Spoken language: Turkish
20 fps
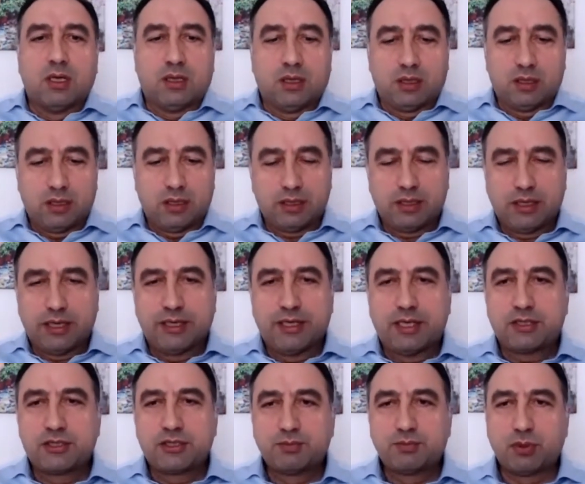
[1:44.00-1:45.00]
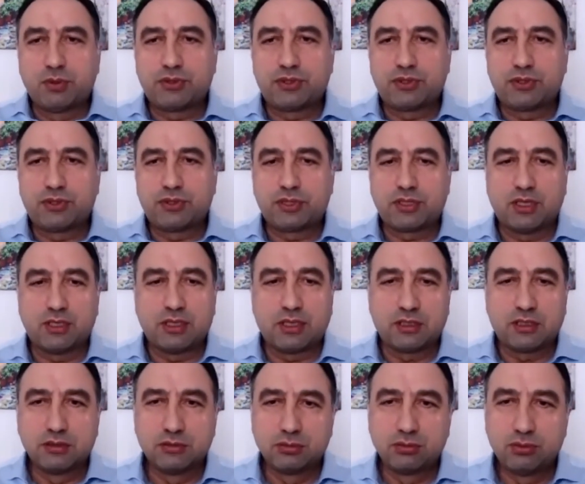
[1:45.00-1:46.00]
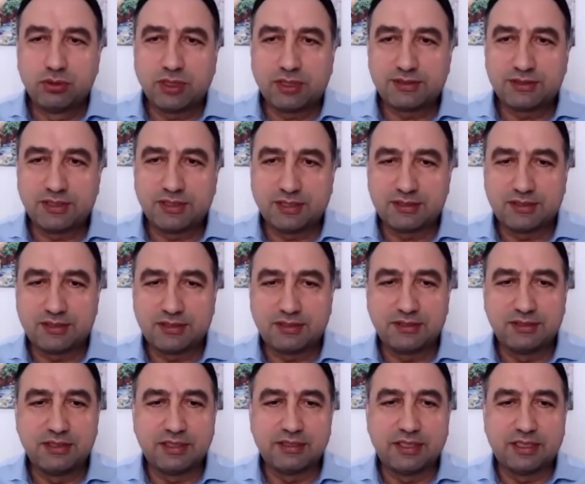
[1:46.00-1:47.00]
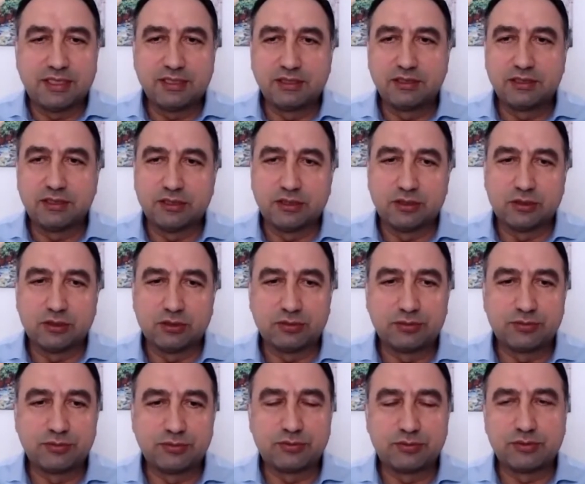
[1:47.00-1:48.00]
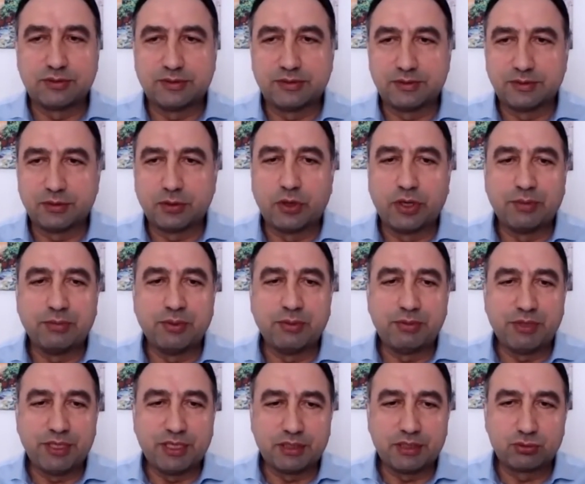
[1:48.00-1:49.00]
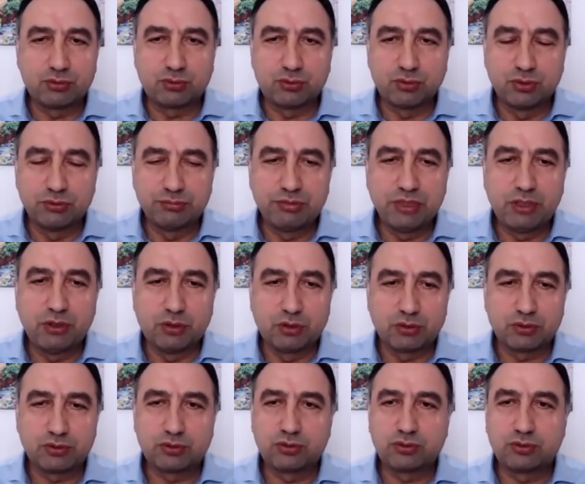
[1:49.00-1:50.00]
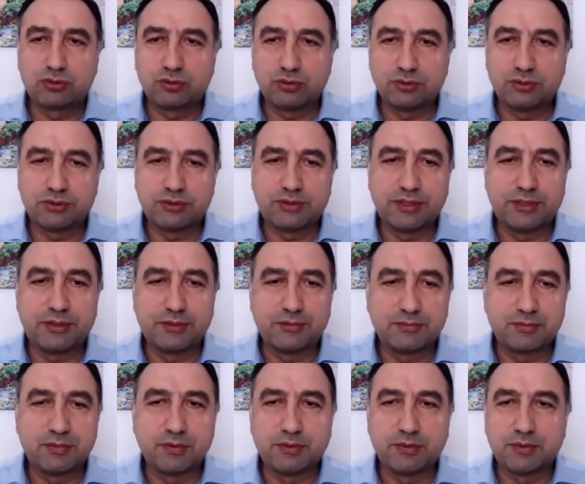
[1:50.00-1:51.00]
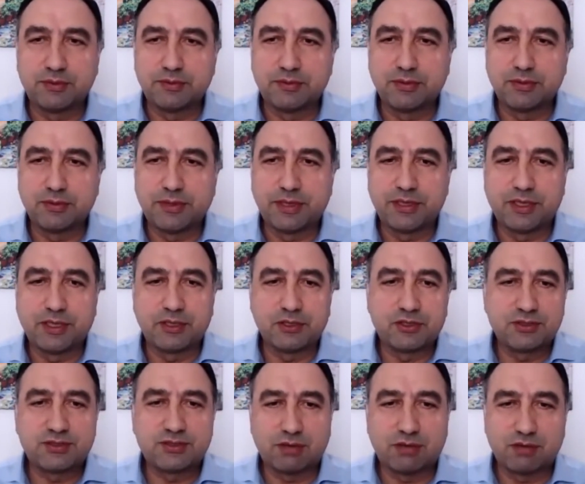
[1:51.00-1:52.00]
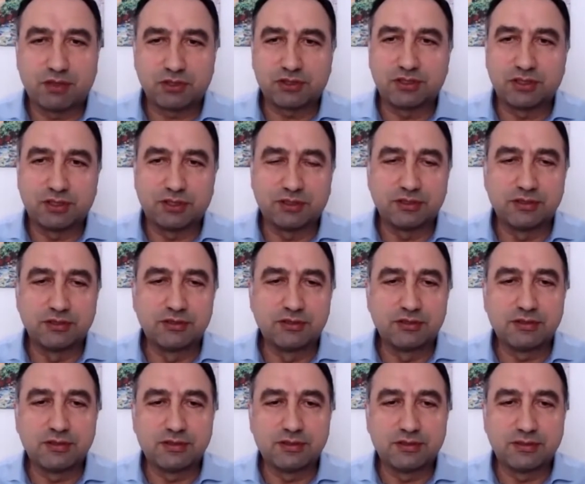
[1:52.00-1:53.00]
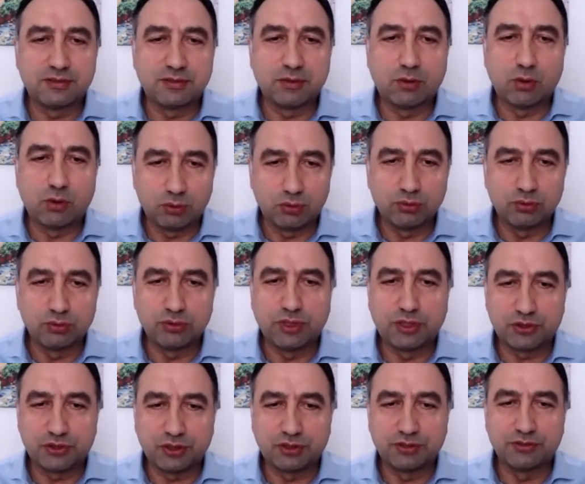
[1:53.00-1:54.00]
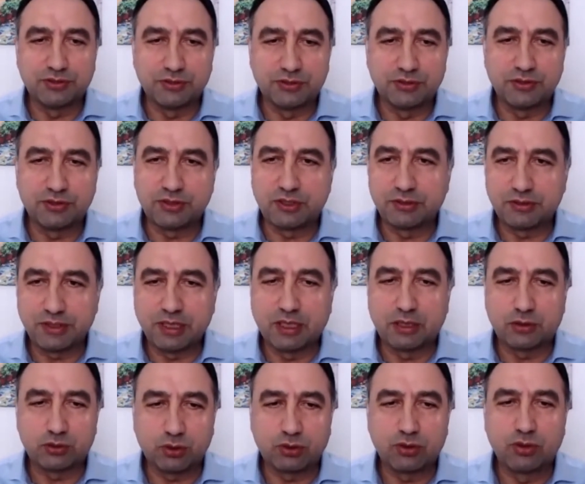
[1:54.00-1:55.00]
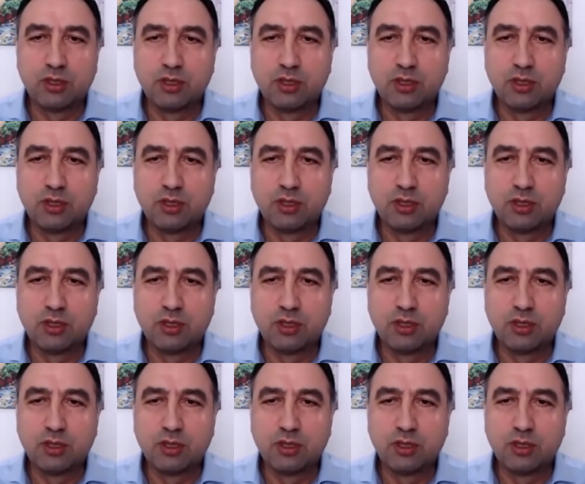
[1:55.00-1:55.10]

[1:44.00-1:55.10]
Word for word: e, enerji politikalarının dünya siyasetinde de e, e, önemli bir yer tuttuğunu biliyoruz. İşte e, enerji savaşlarının e, olduğunu, yaşandığını, işte daha çok